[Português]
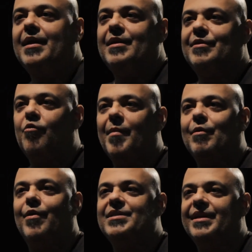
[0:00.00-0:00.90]
de alguma
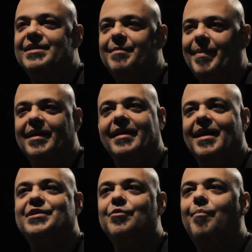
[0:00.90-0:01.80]
coisa que se
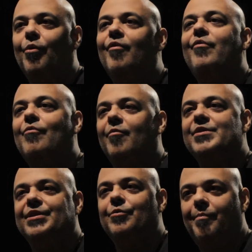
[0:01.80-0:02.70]
perdesse no povo, como
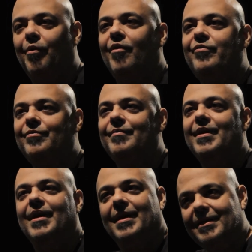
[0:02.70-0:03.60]
se do povo
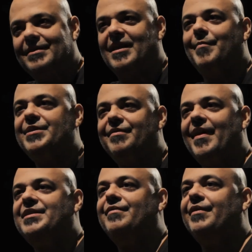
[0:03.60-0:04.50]
sempre tivesse